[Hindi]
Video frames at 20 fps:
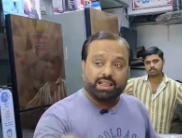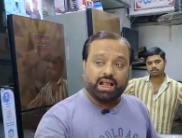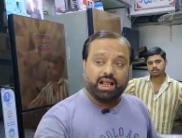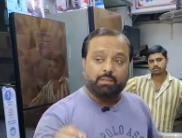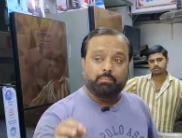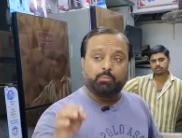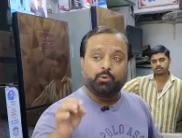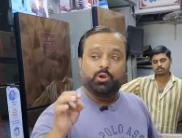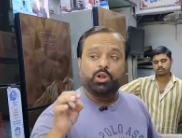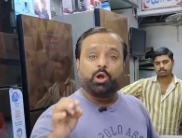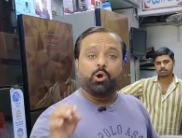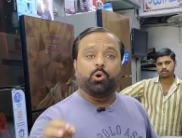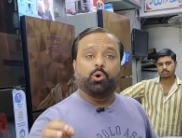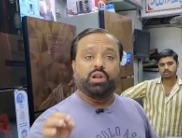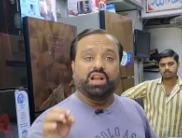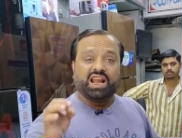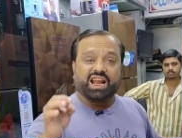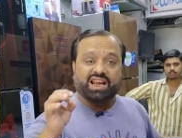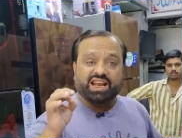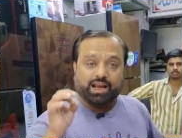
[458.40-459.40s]
साल पूरे
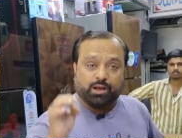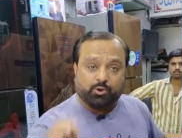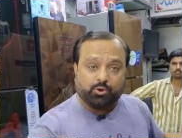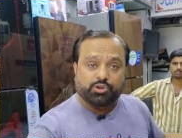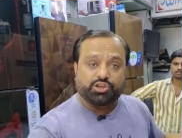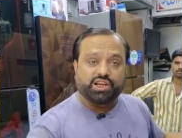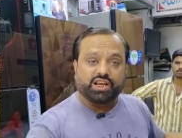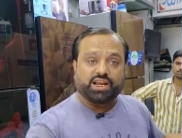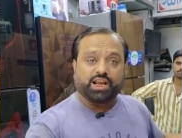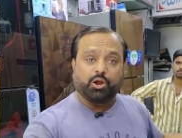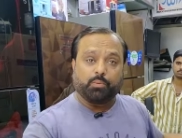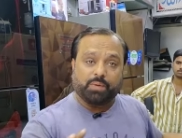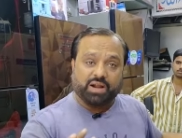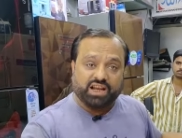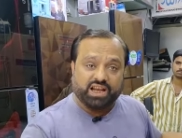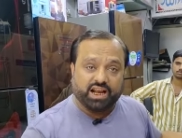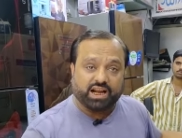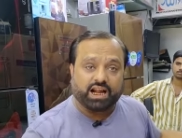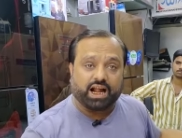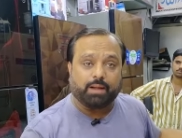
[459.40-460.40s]
होने की खुशी के
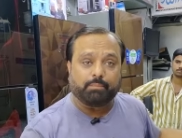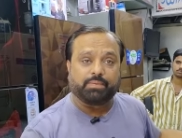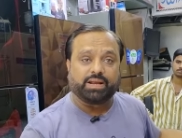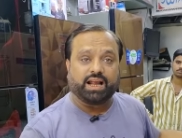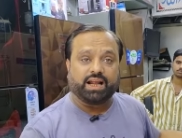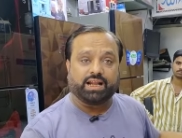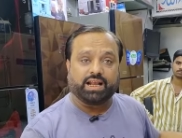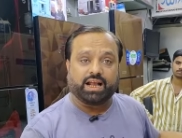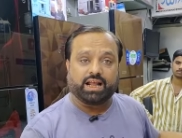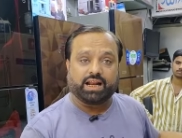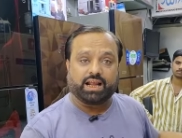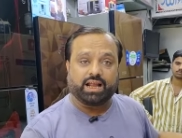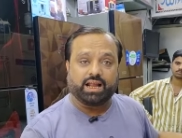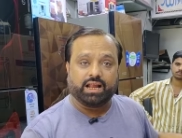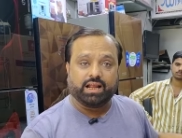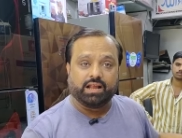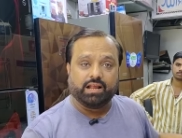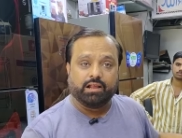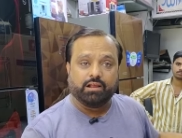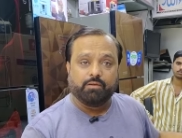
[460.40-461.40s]
ऊपर ये काम किया जा रहा
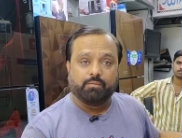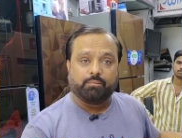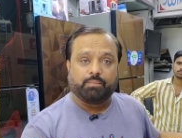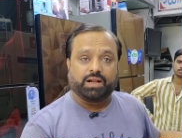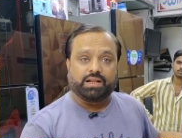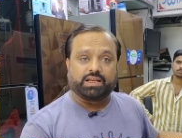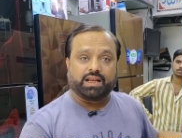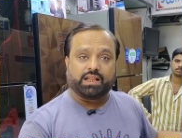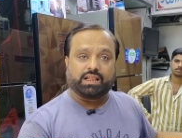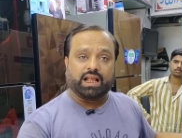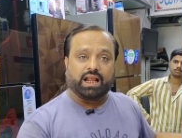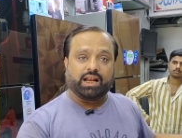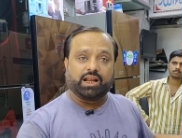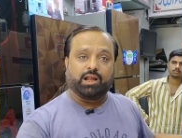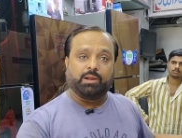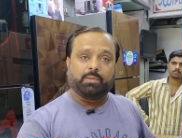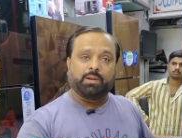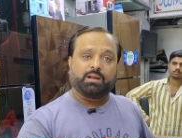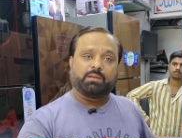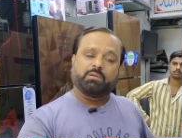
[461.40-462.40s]
है पच्चीस साल
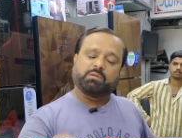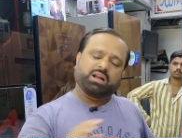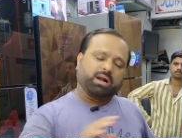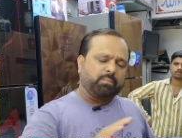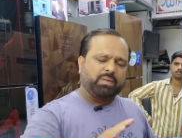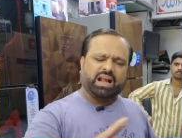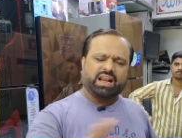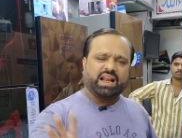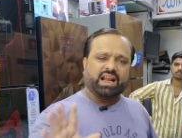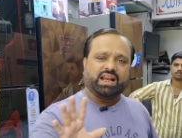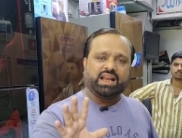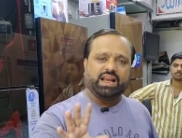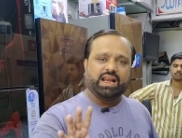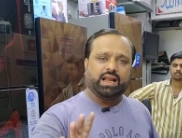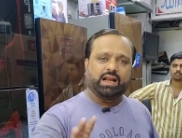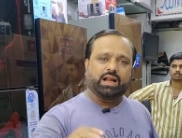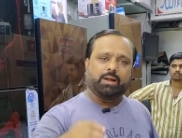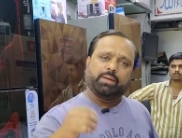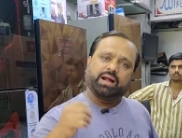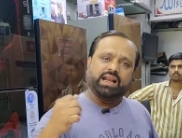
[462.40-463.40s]
का कमाना नहीं
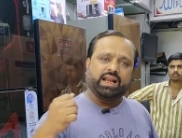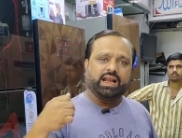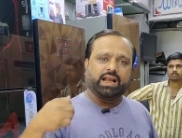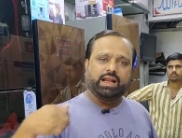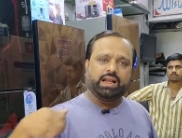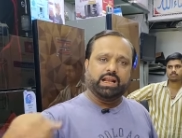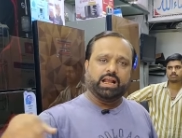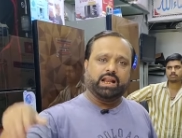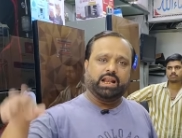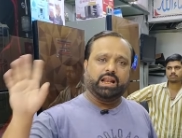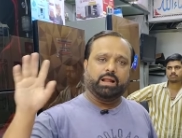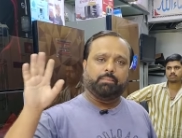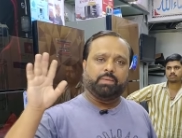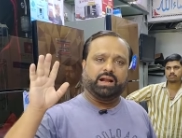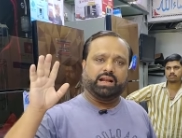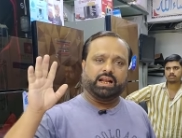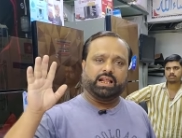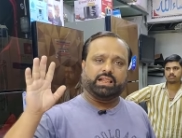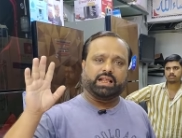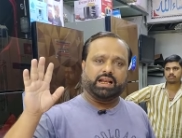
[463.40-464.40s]
है कमाने के लिए अल्लाह
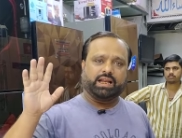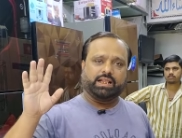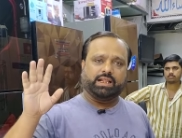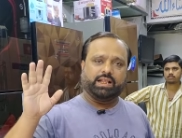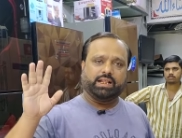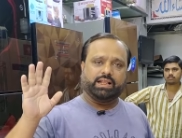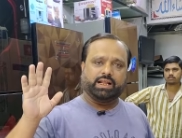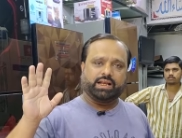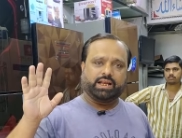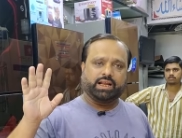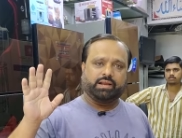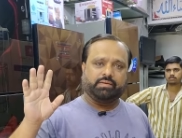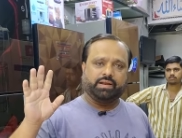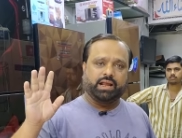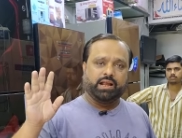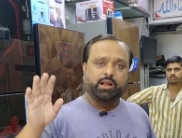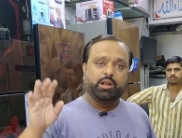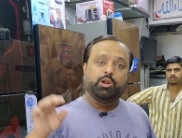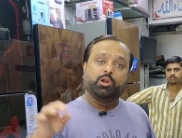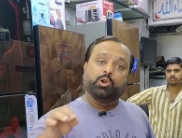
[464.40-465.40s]
पाक ने सारी जिंदगी की
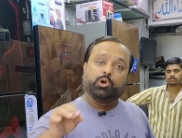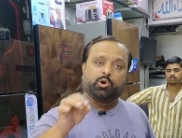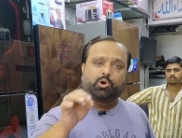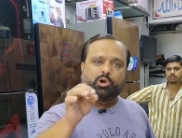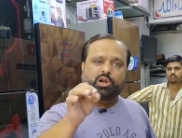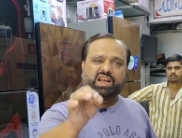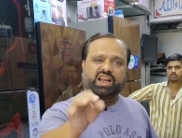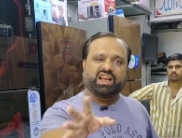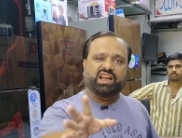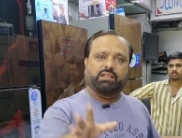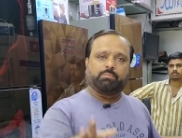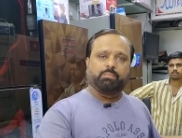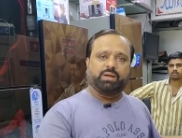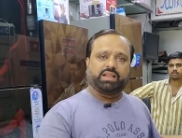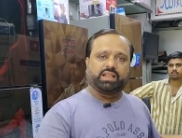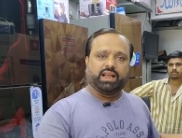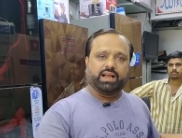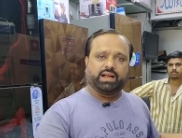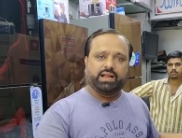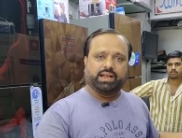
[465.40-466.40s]
है लोगों की
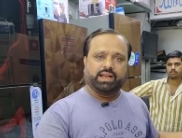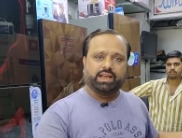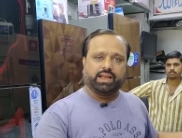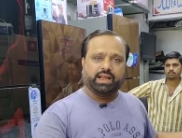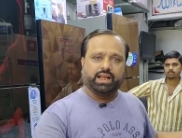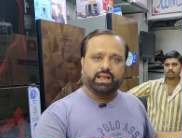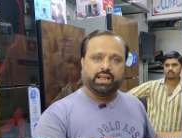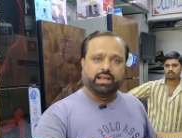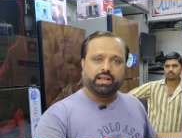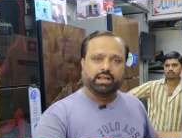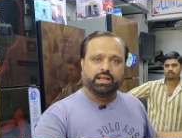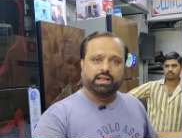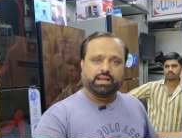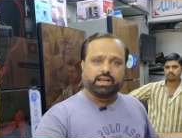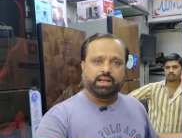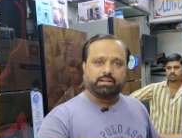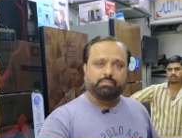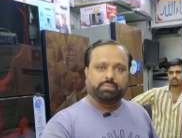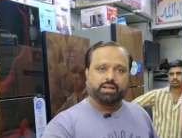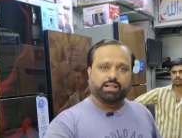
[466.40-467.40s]
खिदमतें करनी है
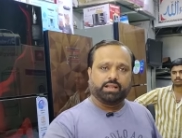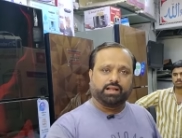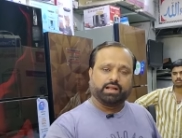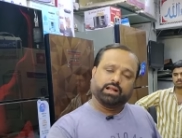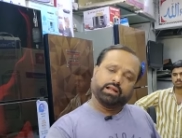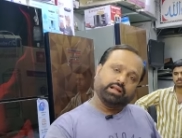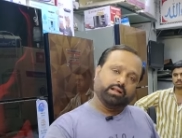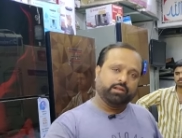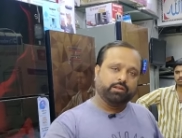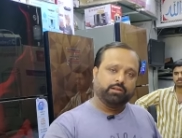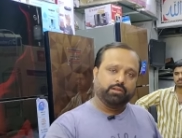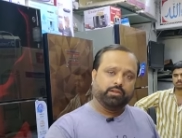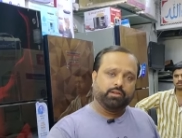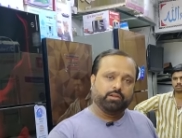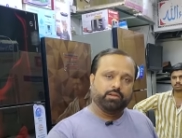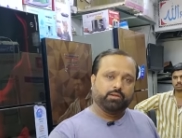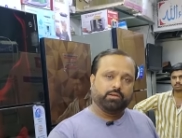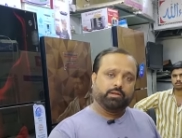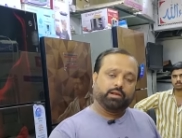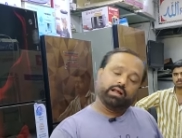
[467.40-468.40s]
अल्लाह साल
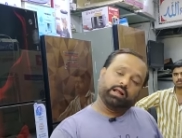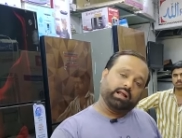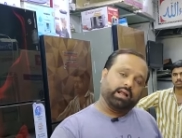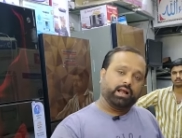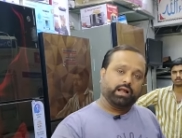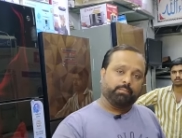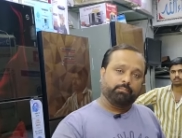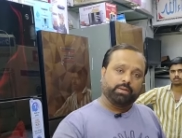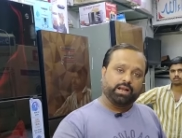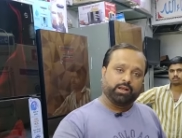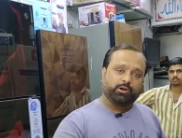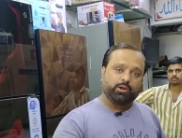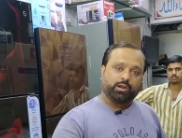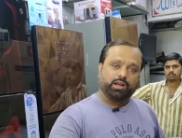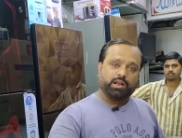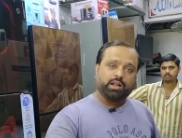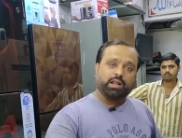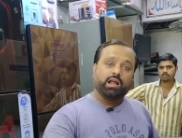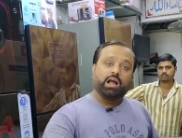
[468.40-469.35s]
करे आप हाँ, तो बिल्कुल